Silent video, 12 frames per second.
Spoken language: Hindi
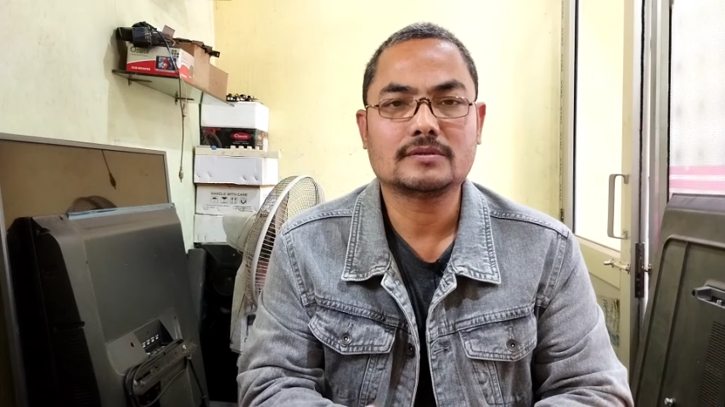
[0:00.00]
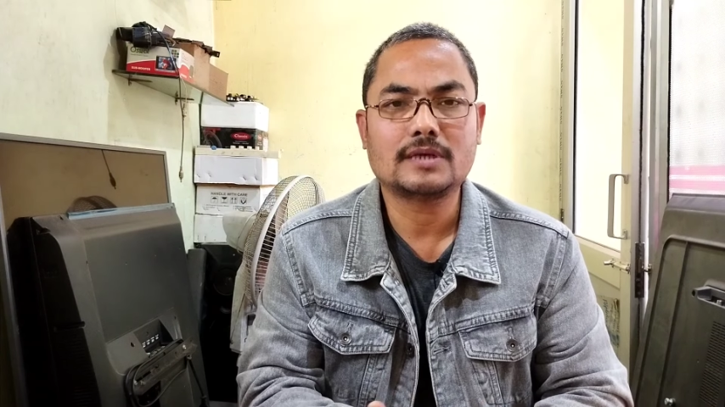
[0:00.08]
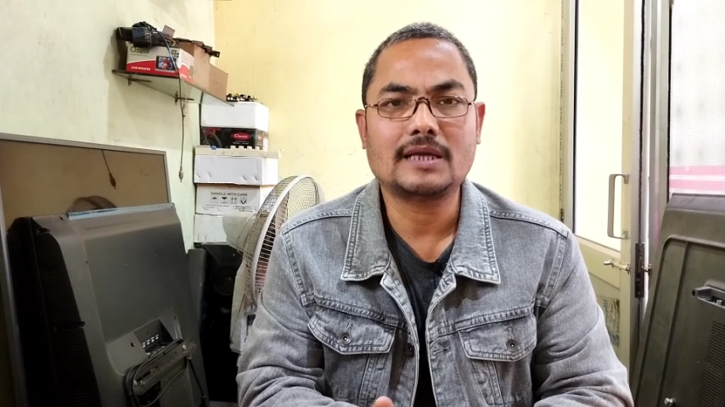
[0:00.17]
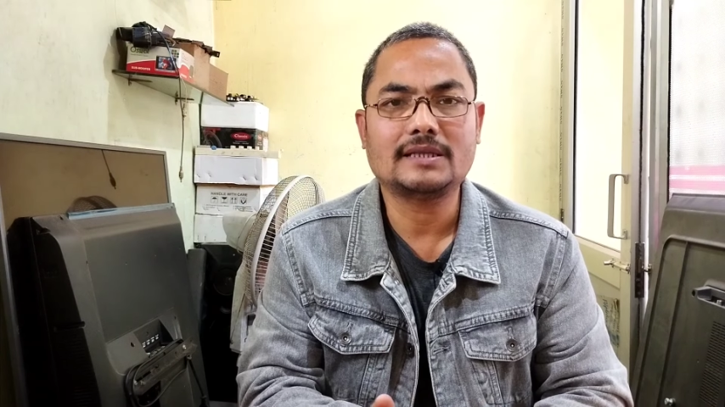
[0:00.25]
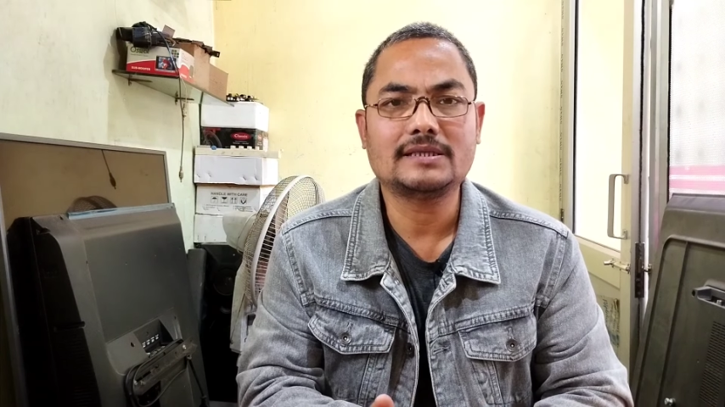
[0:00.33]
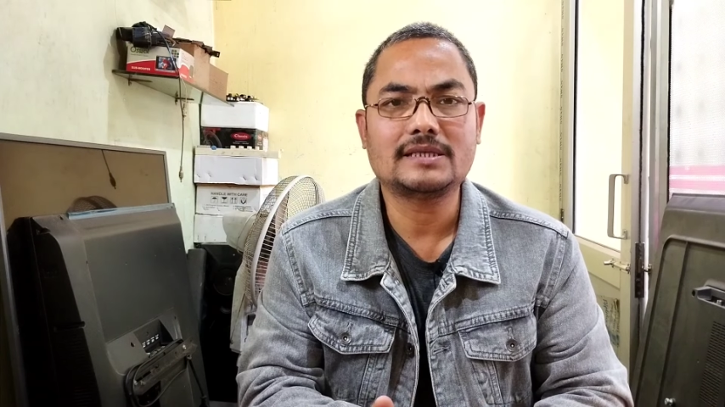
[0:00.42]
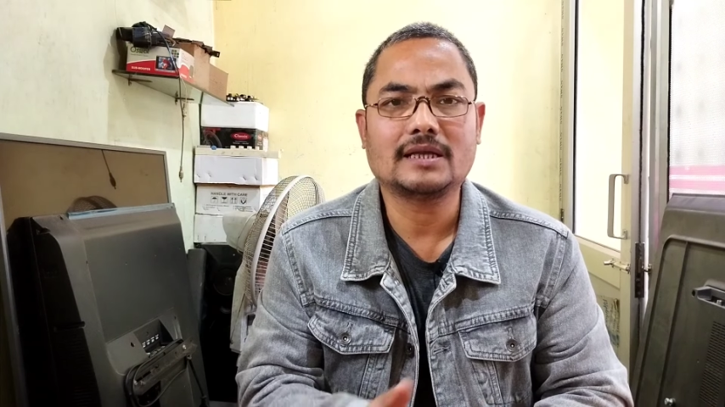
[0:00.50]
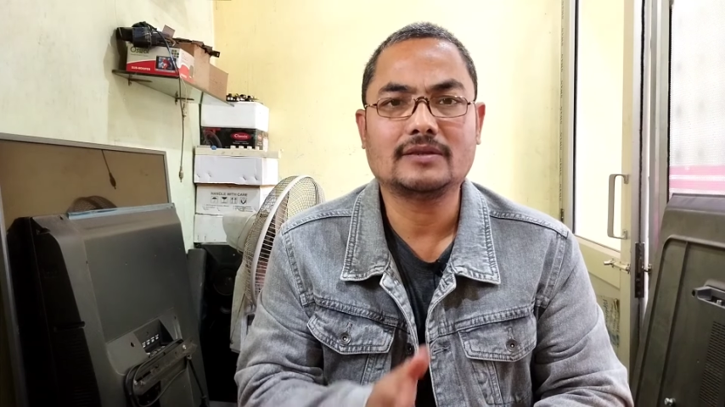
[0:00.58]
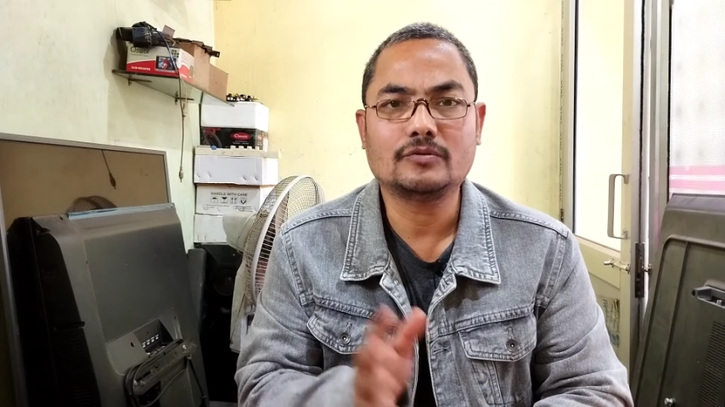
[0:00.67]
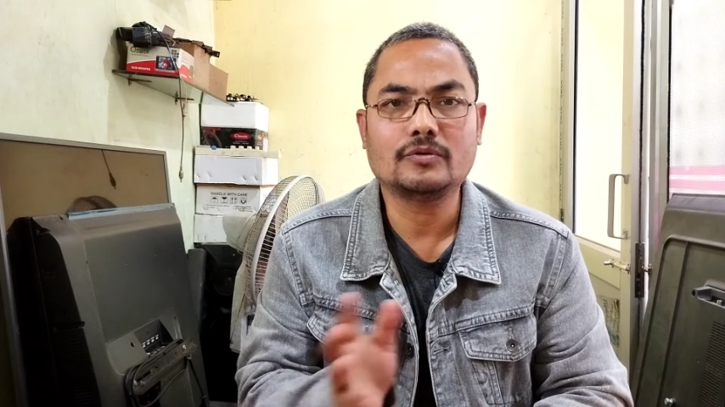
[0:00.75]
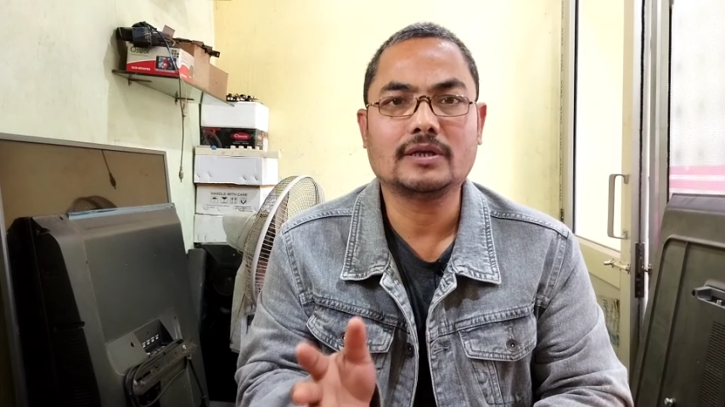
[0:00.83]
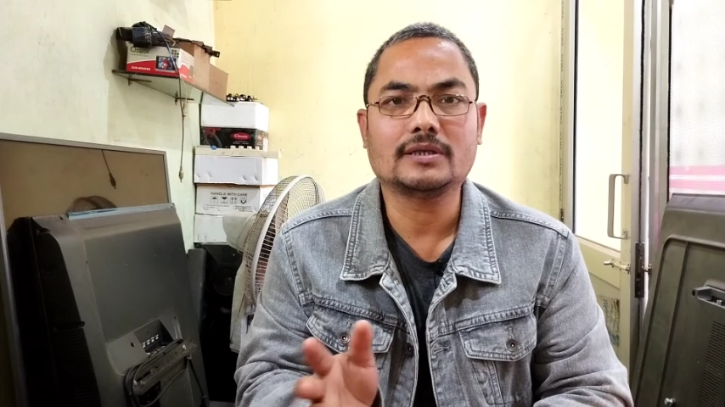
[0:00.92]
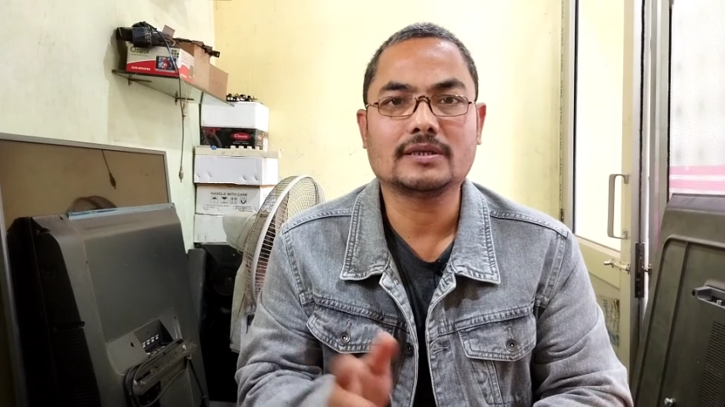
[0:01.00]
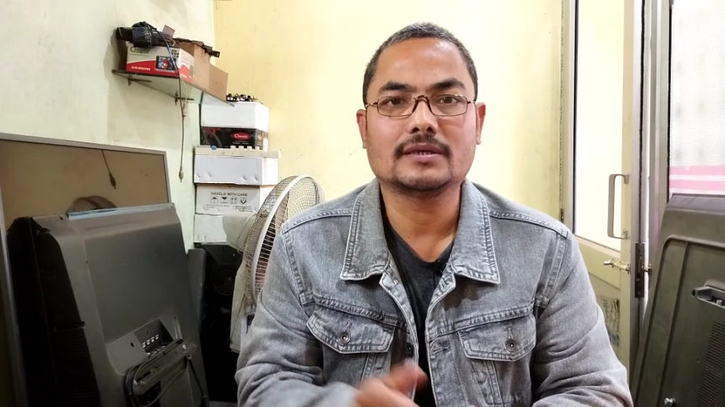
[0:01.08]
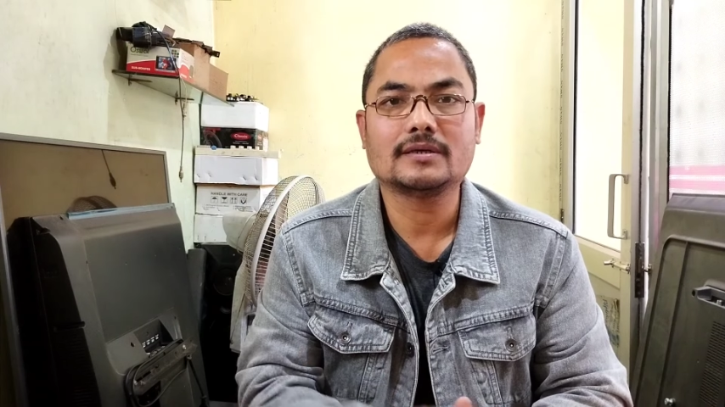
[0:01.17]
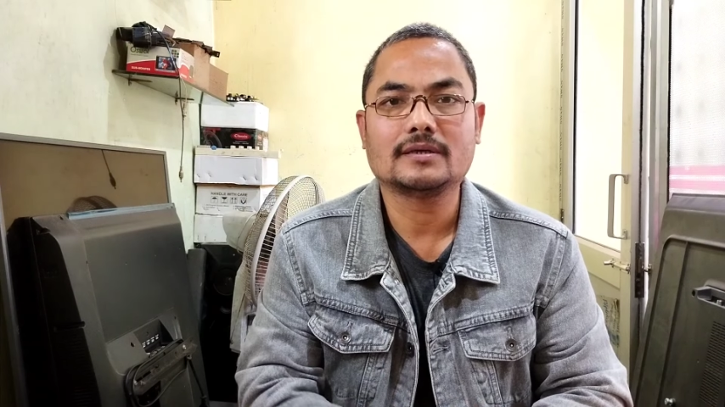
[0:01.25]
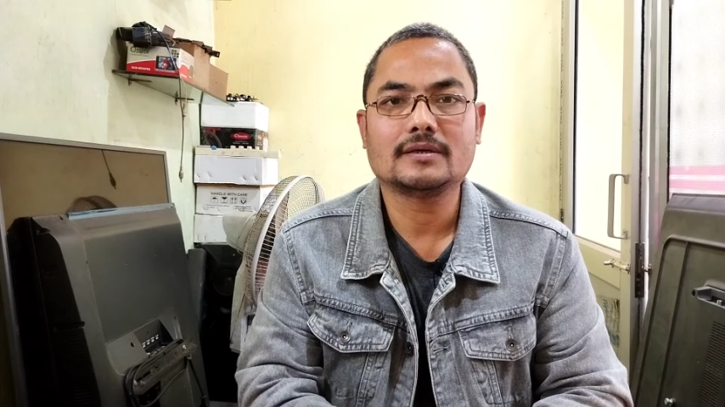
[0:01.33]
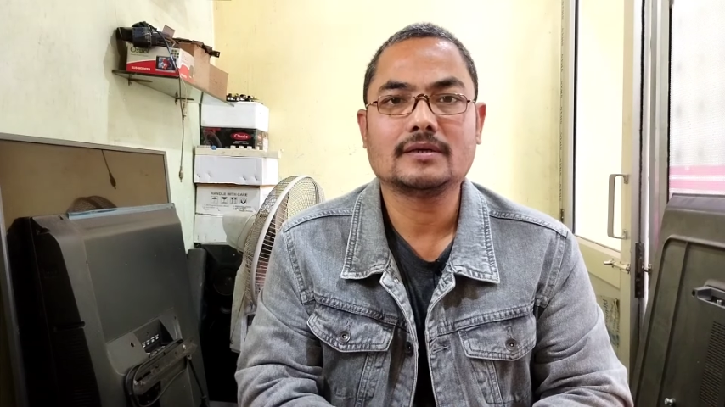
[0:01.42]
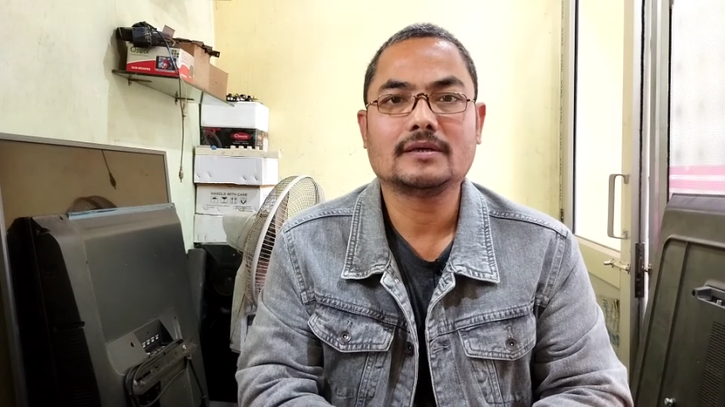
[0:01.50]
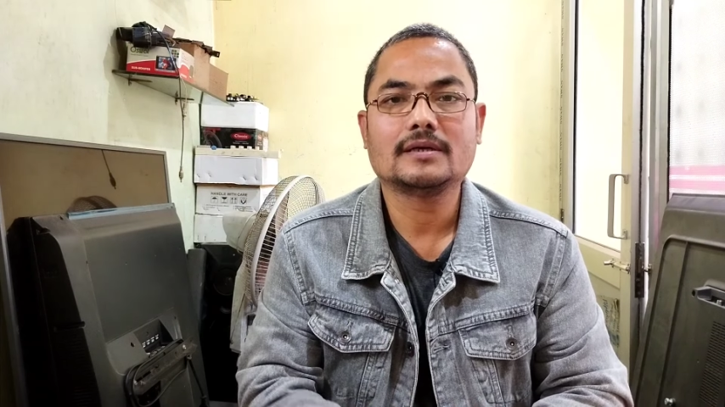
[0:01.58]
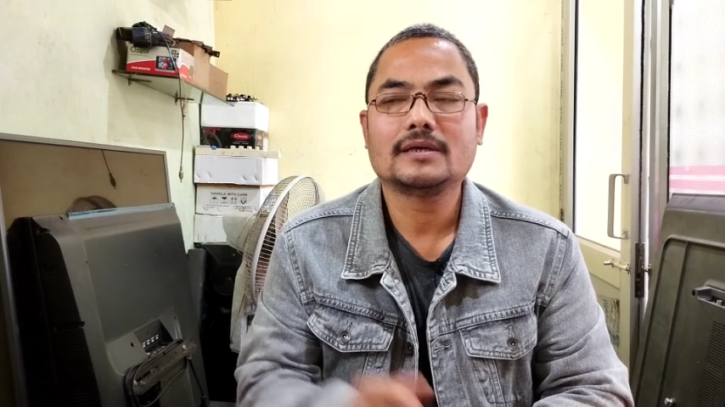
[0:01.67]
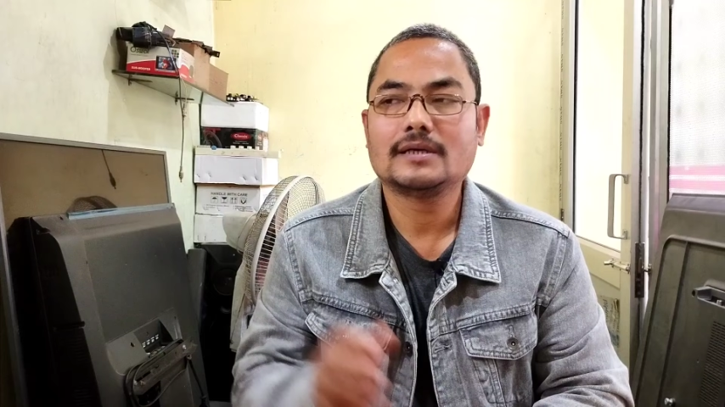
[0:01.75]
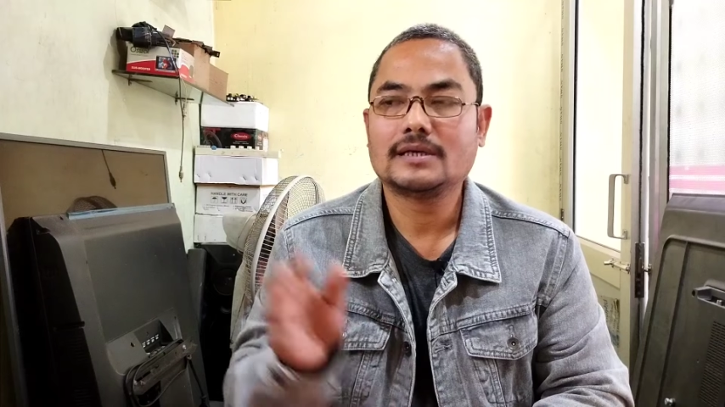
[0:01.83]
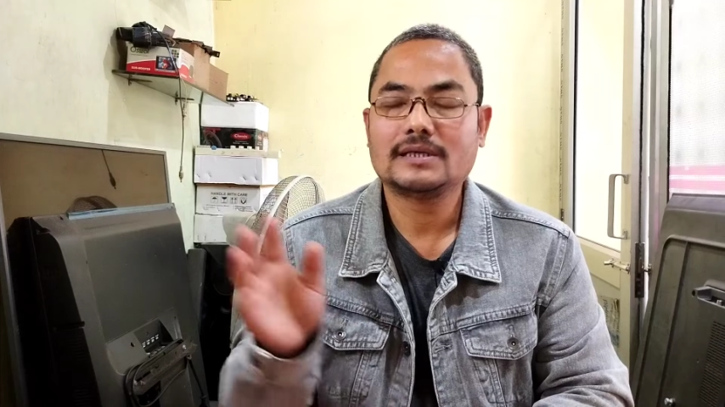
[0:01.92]
साथ ही साथ तुरंत
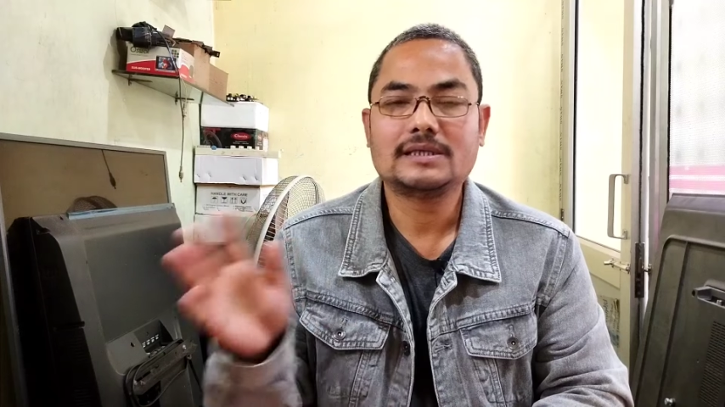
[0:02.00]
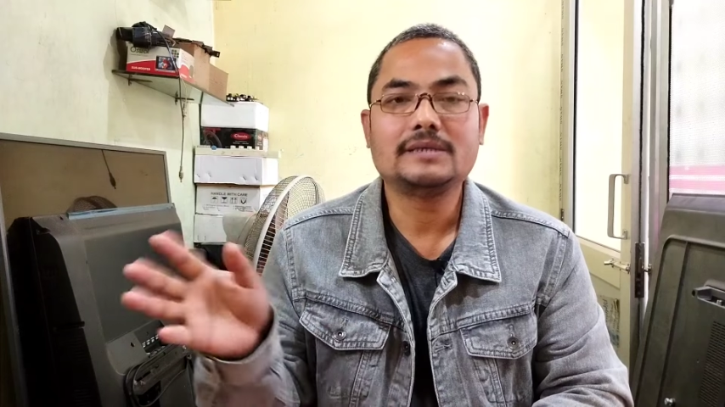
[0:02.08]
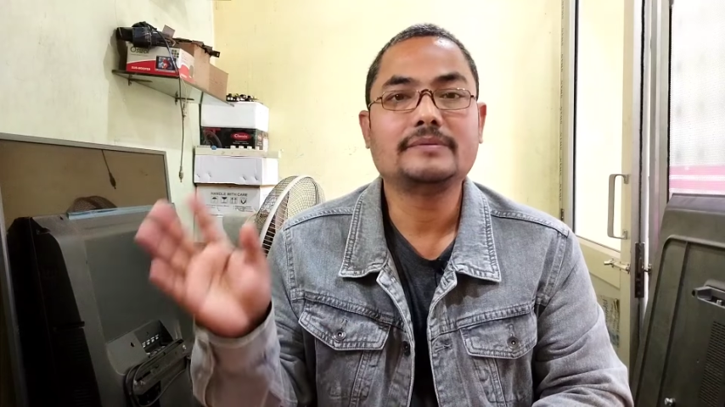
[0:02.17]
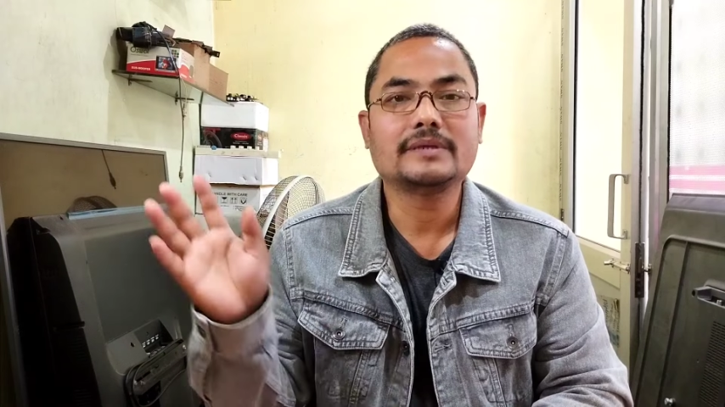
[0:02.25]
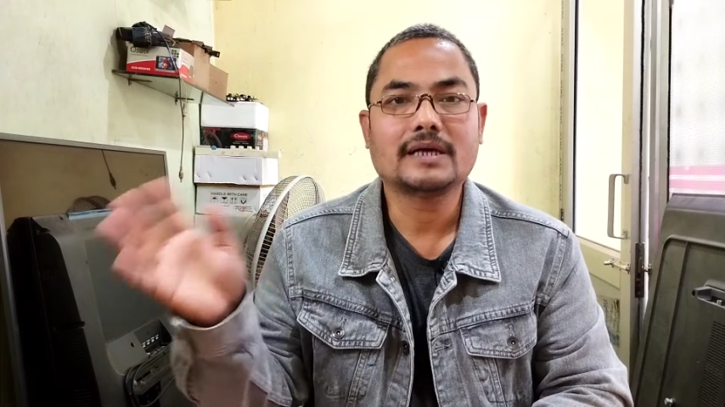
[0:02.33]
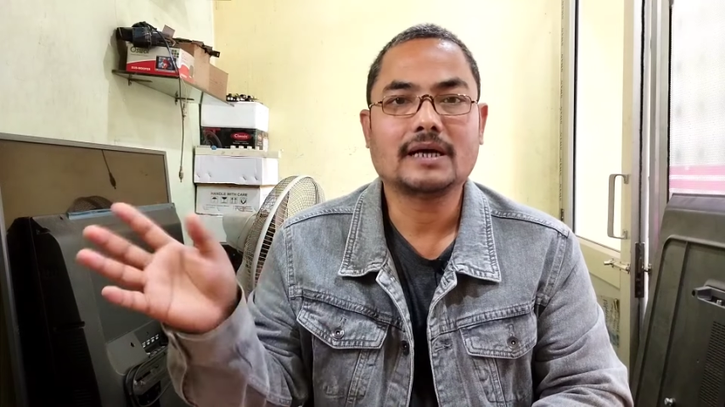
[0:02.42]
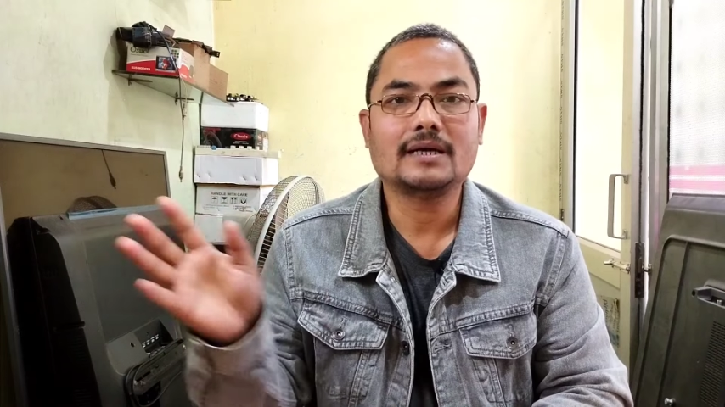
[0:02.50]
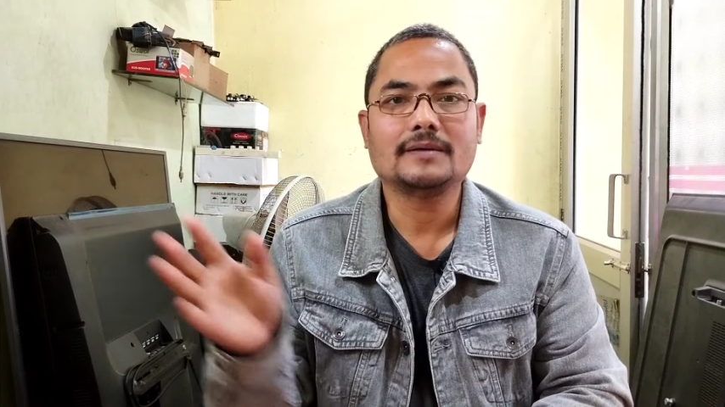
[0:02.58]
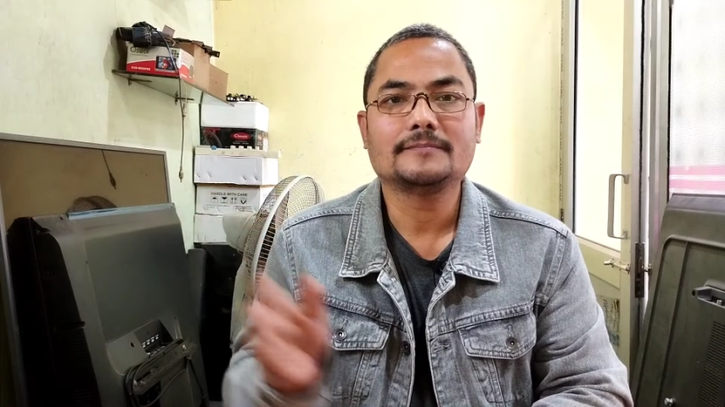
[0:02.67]
टीवी का